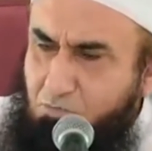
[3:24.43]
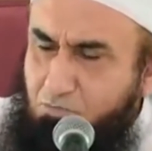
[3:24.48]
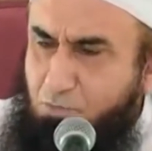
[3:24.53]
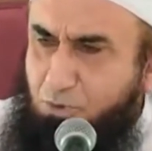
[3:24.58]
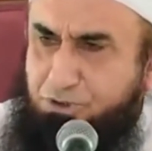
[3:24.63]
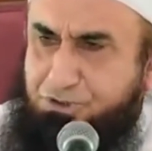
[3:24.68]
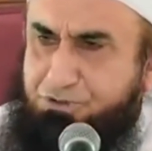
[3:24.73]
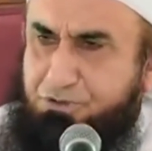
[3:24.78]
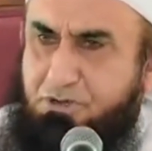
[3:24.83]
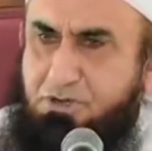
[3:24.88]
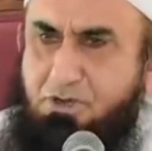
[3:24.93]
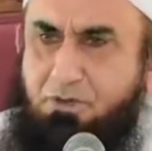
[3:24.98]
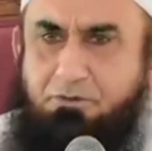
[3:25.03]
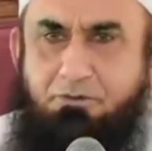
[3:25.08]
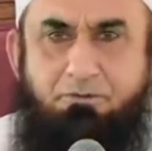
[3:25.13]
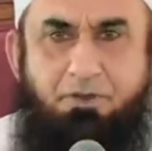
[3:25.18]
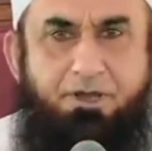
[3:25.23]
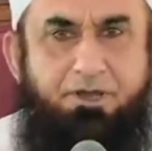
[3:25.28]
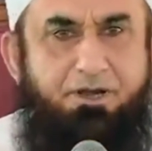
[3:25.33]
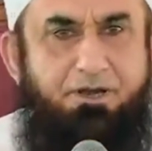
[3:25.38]
मुश्क
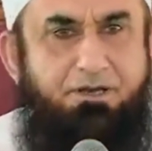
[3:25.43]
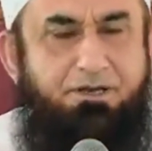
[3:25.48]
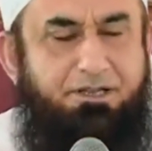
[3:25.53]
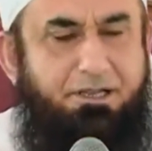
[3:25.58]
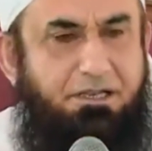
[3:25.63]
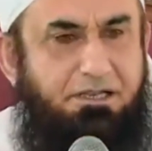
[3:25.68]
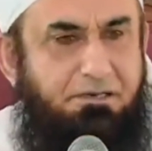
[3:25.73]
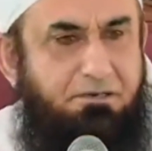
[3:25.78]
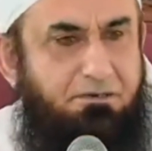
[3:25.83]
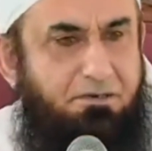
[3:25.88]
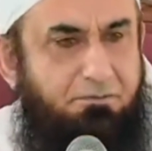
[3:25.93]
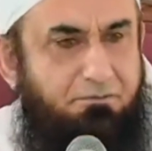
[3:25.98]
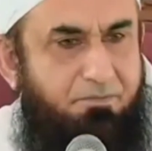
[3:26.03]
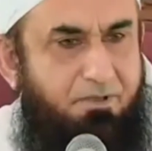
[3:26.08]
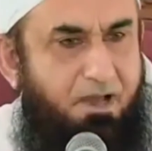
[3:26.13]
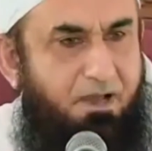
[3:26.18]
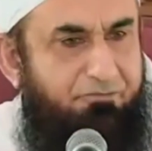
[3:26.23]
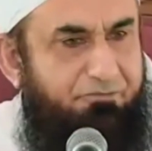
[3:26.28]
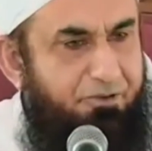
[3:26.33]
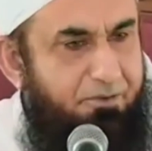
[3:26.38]
हिरन के
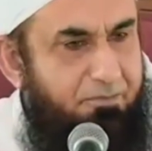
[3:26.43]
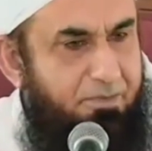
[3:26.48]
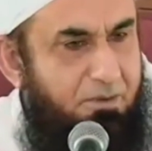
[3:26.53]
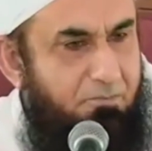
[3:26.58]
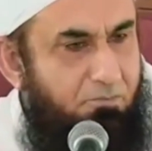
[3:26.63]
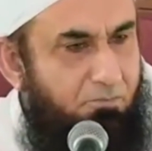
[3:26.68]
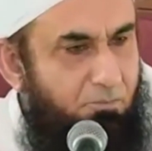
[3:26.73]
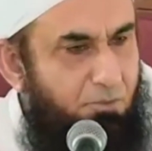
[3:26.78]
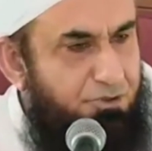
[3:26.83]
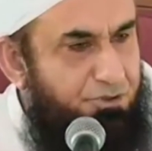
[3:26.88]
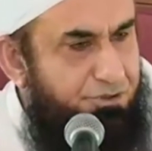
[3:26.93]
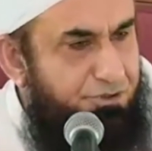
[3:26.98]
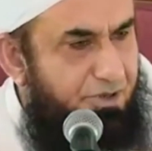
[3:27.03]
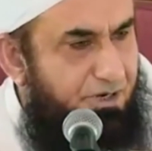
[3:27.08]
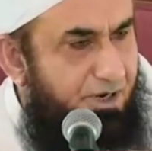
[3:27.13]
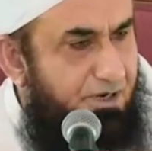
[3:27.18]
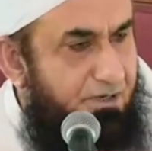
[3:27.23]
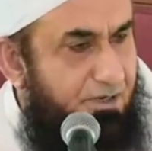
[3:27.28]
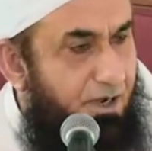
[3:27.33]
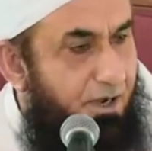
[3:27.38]
नाफे में मुश्क
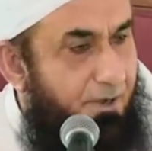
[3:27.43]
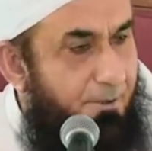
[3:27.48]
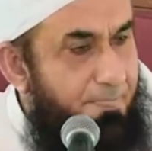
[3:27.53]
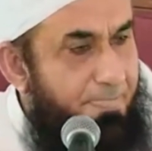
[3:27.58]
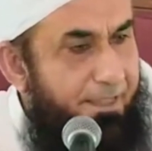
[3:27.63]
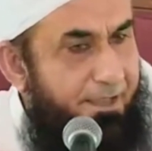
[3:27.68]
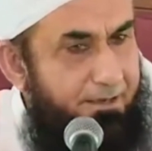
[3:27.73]
रखा